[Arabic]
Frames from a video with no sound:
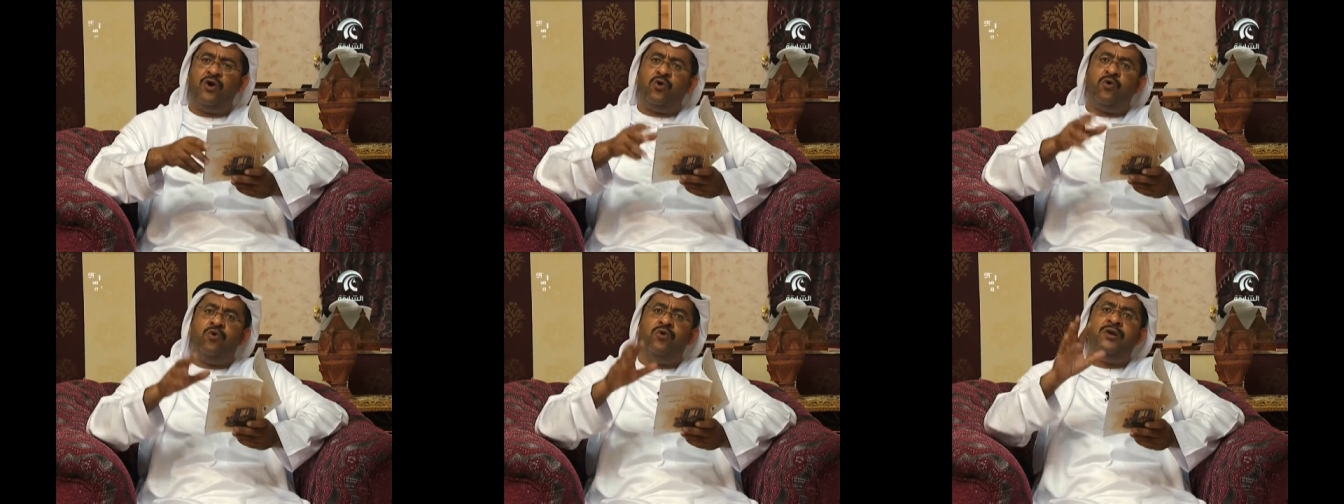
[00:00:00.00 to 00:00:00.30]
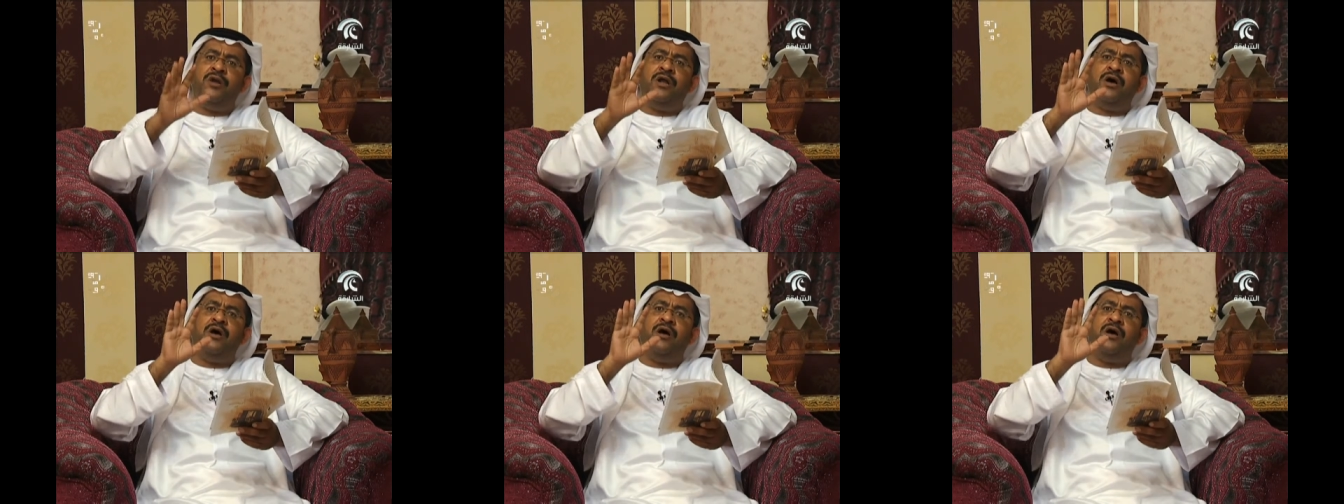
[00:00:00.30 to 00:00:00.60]

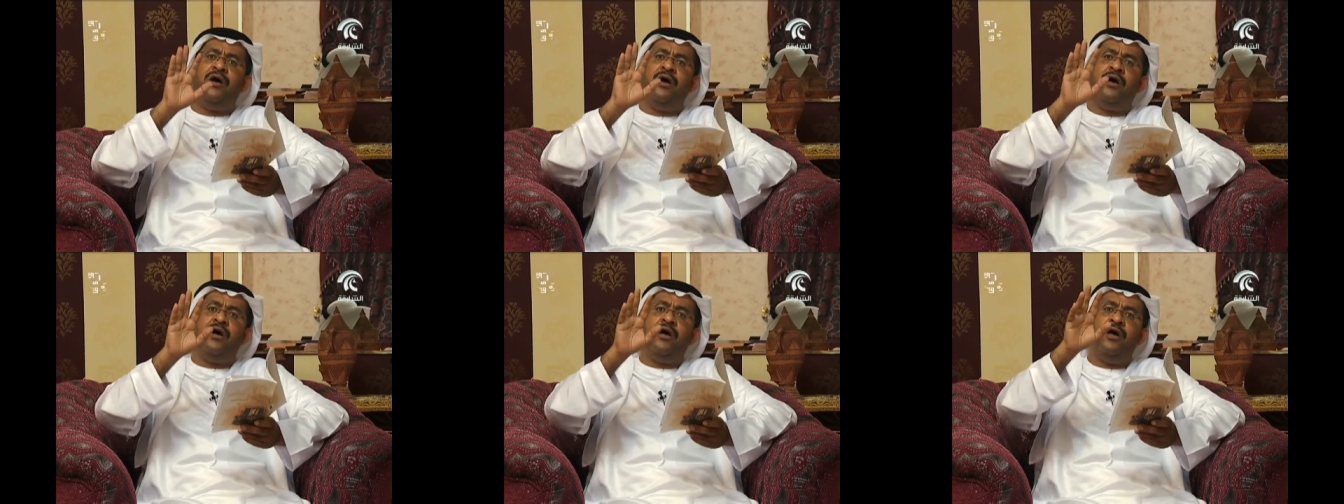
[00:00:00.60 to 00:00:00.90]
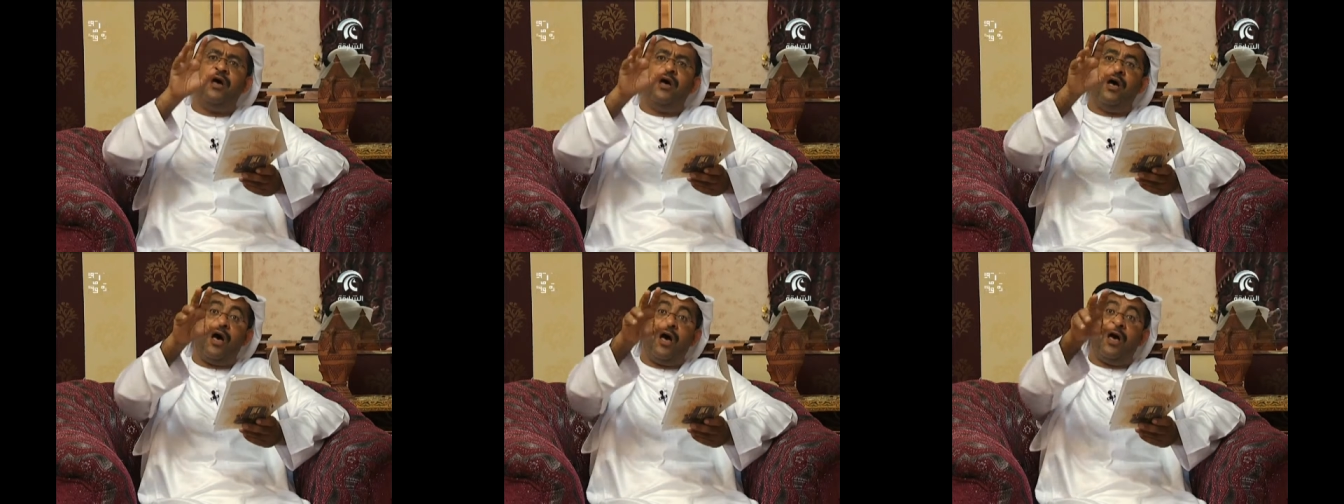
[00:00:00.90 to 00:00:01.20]
قلنا
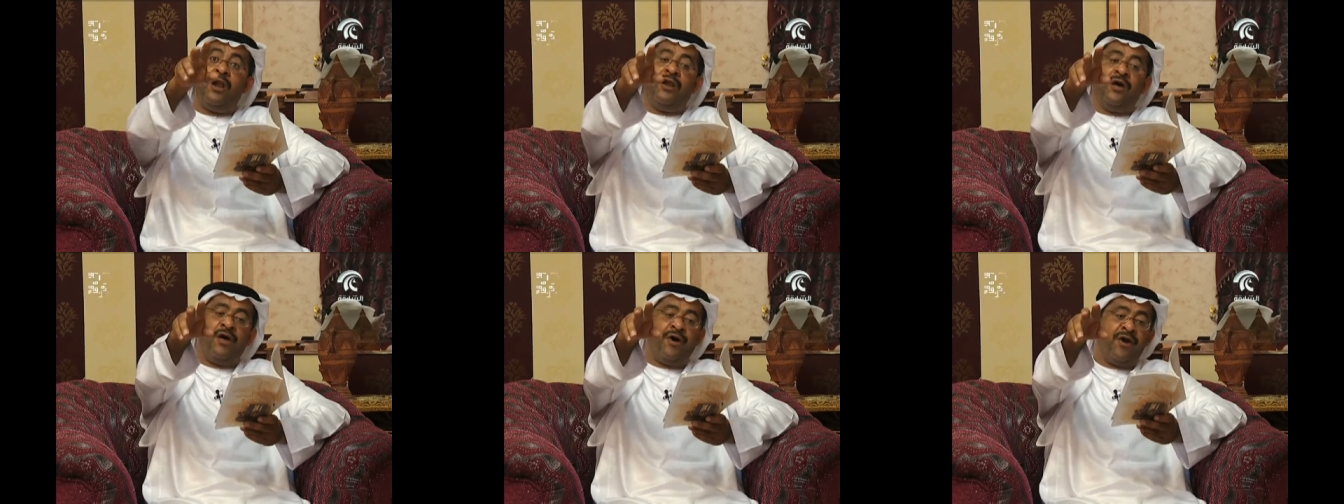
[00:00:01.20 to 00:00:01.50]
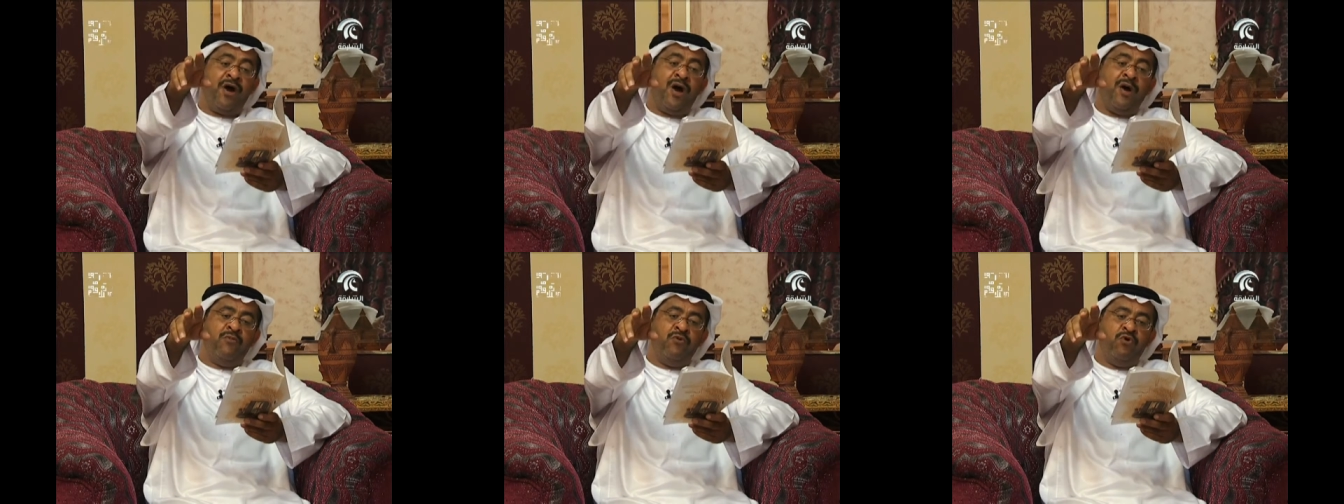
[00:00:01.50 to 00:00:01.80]

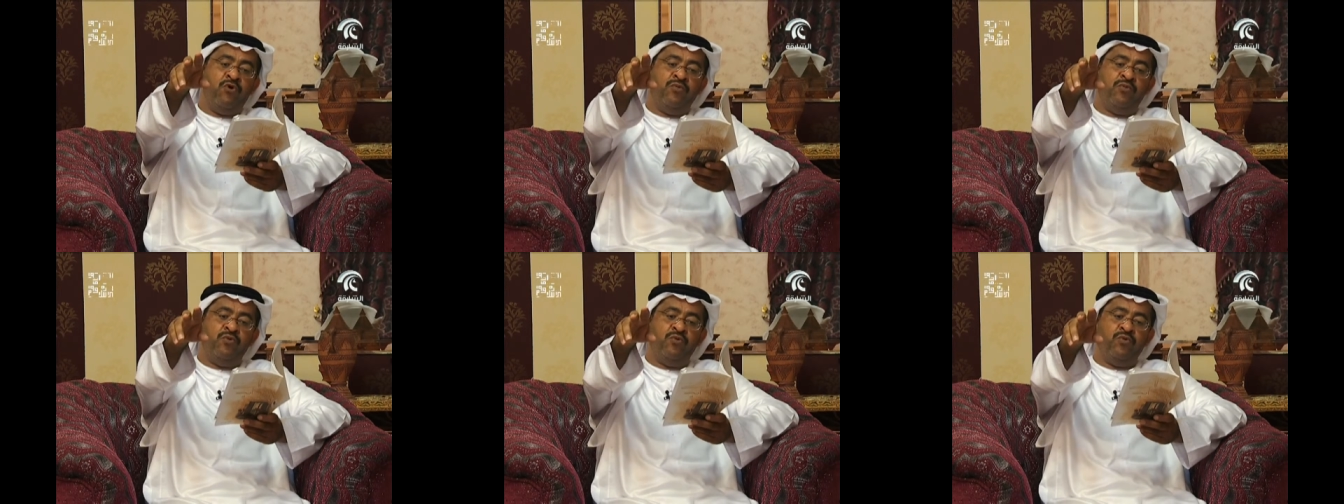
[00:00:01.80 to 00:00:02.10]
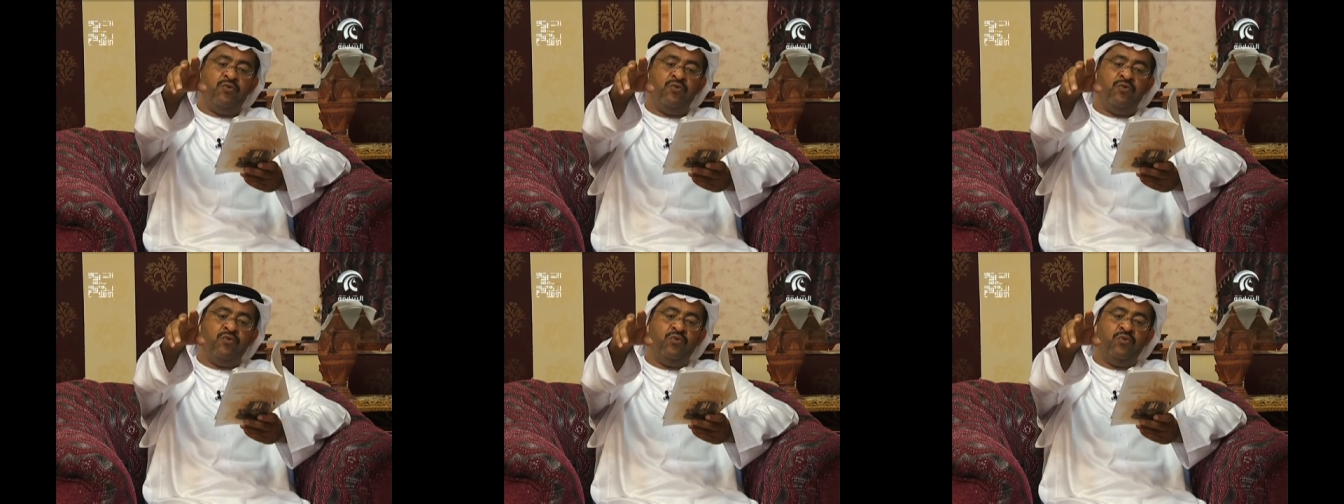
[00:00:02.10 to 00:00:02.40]
الغرام
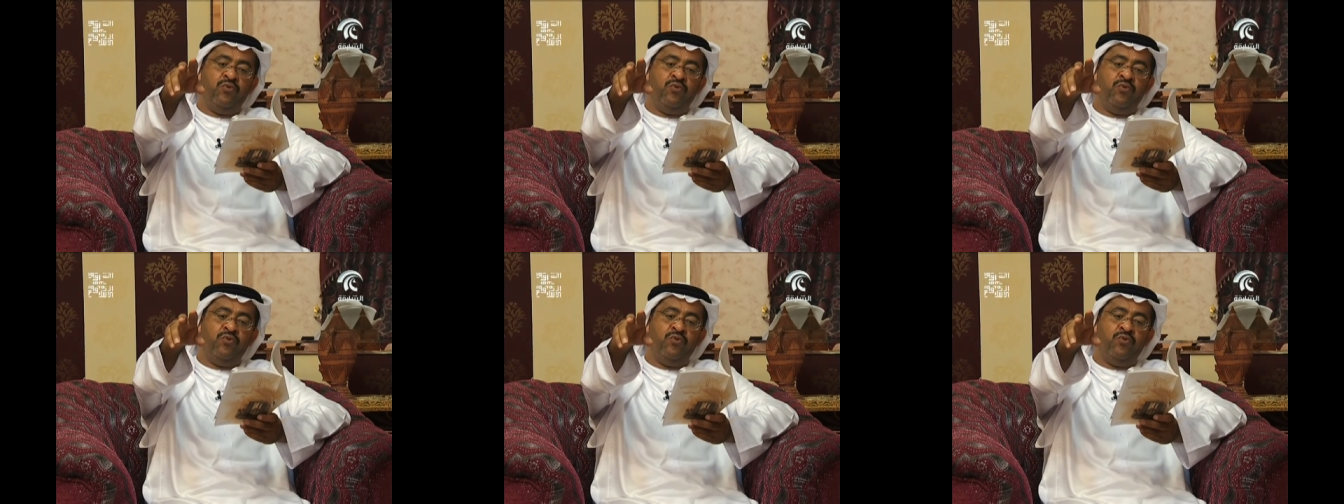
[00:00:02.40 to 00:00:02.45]
هم